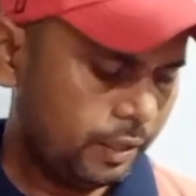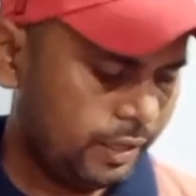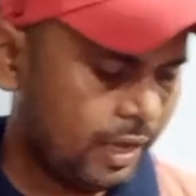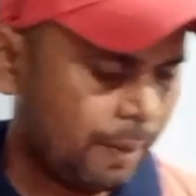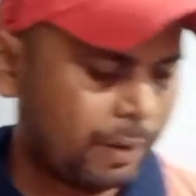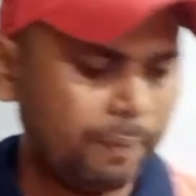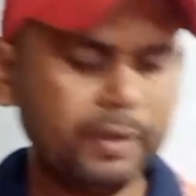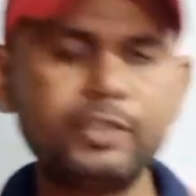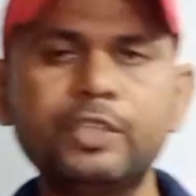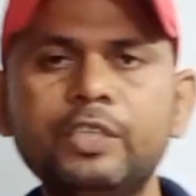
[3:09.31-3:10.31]
ये आपका
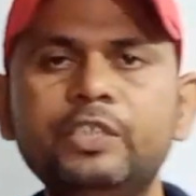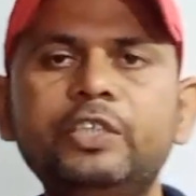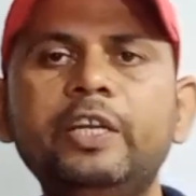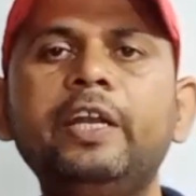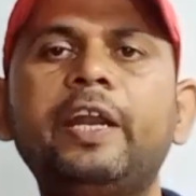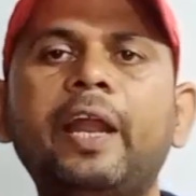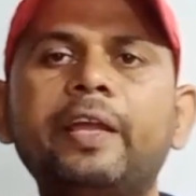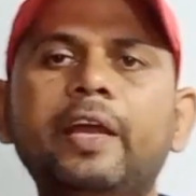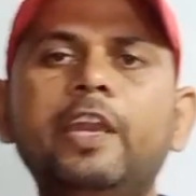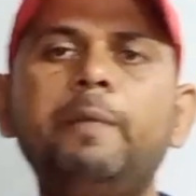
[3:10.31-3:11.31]
बेसिक इंजीनियरिंग
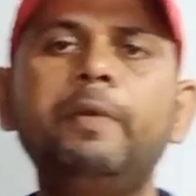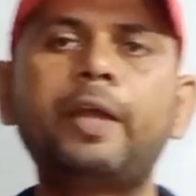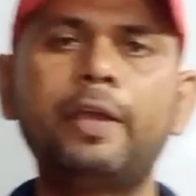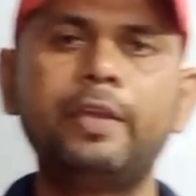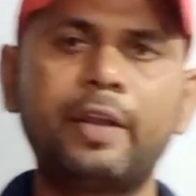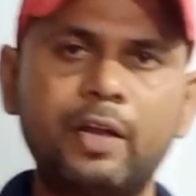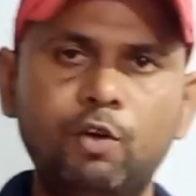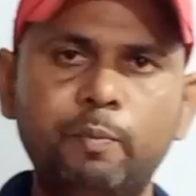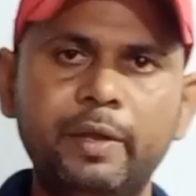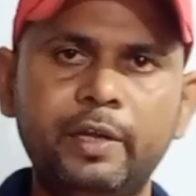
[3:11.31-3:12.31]
ड्राइंग का निमी का ही
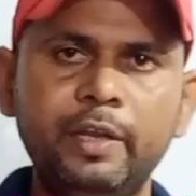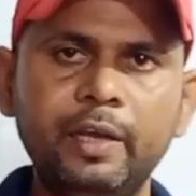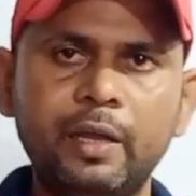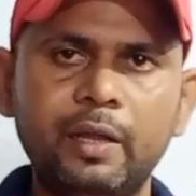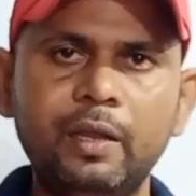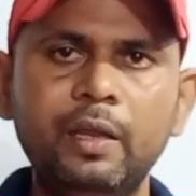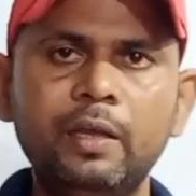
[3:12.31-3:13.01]
रखा हूँ मैं ठीक है